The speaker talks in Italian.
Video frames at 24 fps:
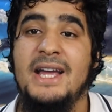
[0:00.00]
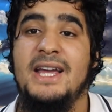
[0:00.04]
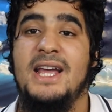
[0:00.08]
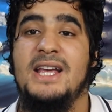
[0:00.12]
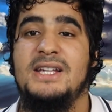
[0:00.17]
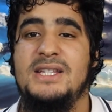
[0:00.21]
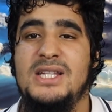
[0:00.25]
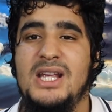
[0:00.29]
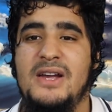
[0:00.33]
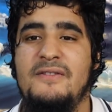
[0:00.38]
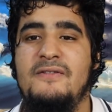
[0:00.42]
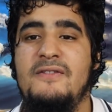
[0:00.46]
che
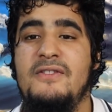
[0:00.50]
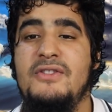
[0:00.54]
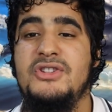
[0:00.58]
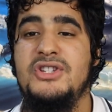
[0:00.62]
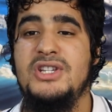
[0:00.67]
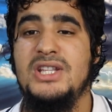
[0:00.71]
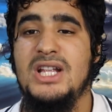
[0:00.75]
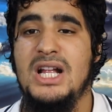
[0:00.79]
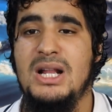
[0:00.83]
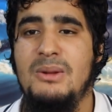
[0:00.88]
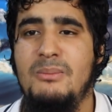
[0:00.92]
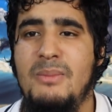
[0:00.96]
si
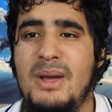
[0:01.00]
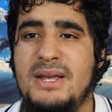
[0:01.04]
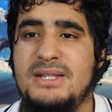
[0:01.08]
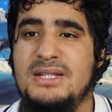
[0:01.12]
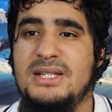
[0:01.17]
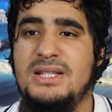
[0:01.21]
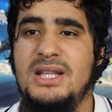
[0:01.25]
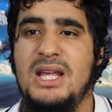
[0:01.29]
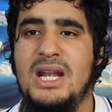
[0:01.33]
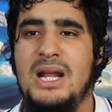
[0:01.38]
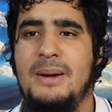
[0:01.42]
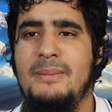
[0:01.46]
avvicina il
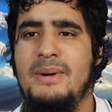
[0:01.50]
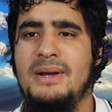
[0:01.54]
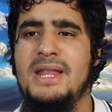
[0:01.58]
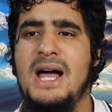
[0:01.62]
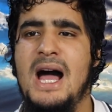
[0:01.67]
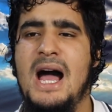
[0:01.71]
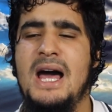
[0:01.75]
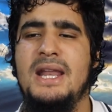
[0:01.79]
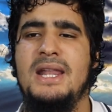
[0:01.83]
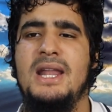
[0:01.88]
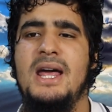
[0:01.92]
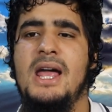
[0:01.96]
mese di
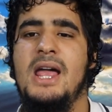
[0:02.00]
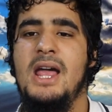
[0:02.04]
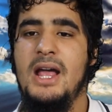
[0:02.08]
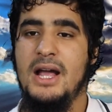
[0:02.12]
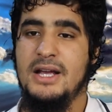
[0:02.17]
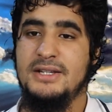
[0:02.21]
Ramadan,